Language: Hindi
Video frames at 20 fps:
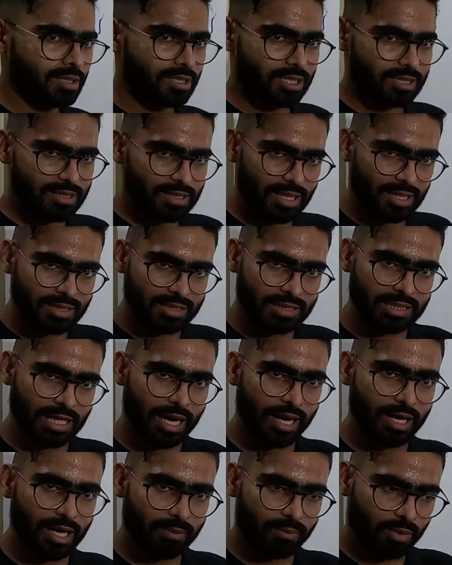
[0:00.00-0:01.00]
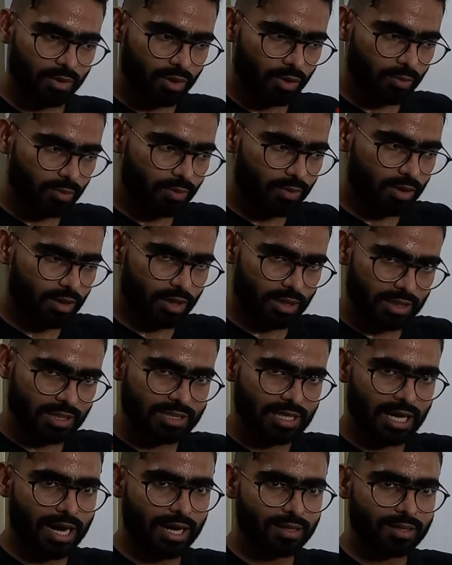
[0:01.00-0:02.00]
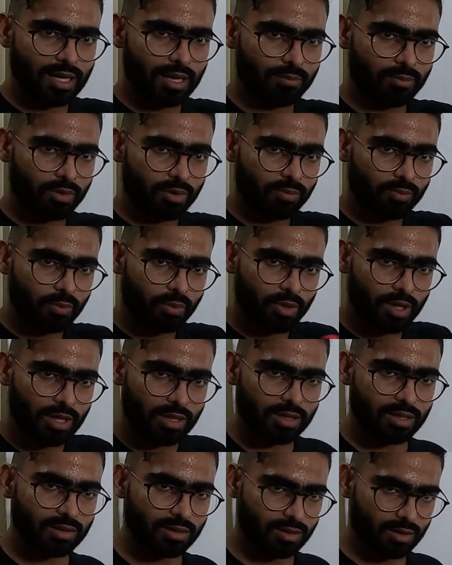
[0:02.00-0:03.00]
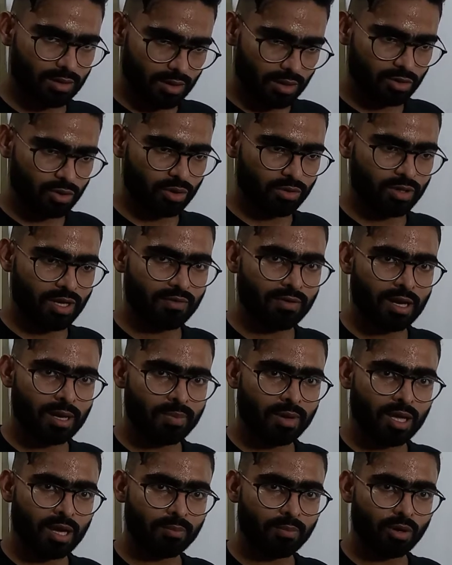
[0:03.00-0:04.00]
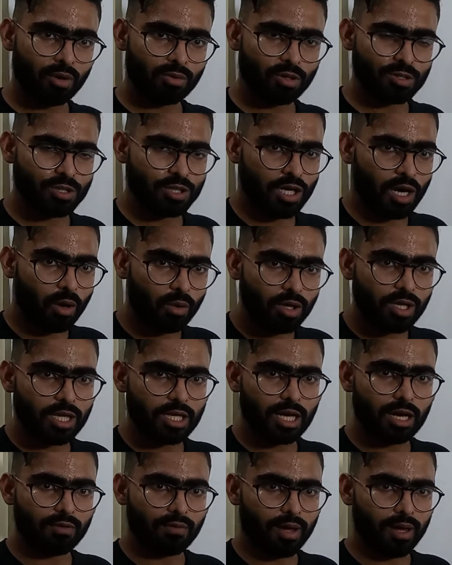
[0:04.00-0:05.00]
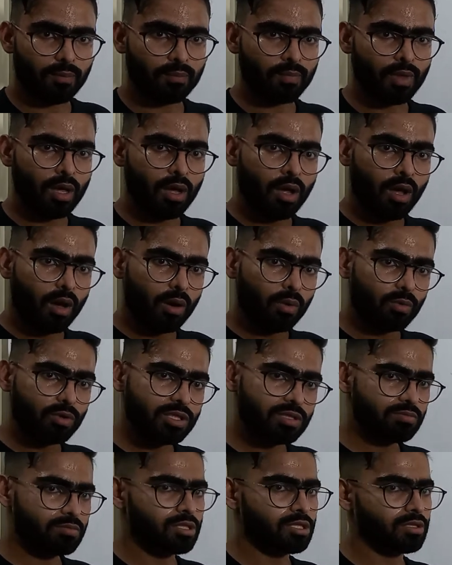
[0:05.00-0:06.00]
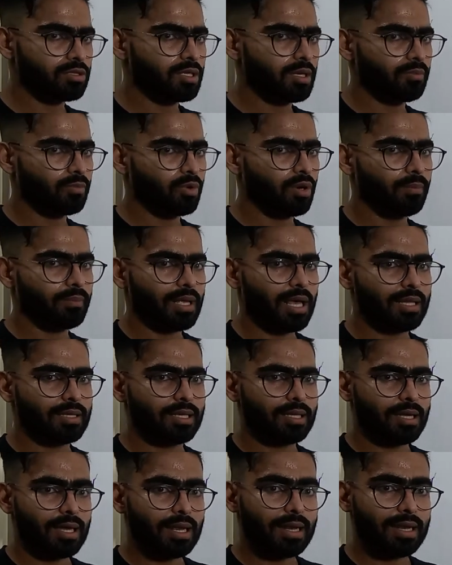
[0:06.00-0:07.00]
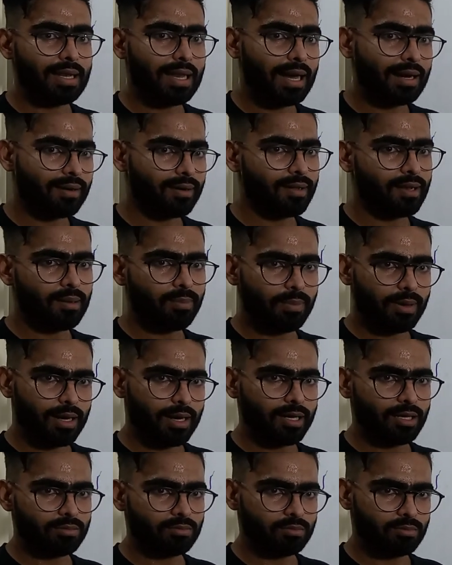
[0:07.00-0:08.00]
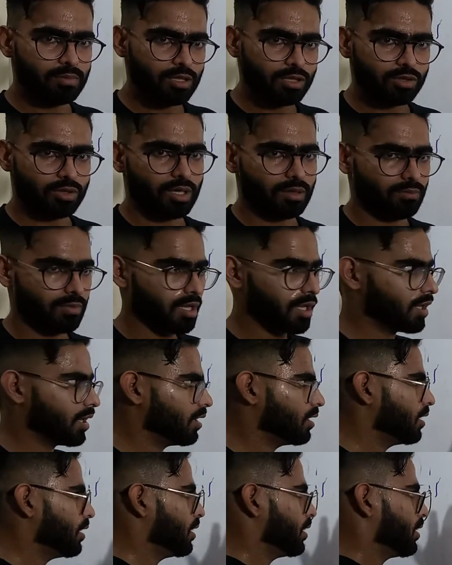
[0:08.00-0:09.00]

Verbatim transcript: जिसने इनसाइड एम्ब्रियो इनसाइड द एम्ब्रियो पूरे जो डेवलपिंग एम्ब्रियो को सराउंड किया हुआ है उस मीजोडम को हम कहते हैं लेटरल प्लेट मीजोडम ठीक है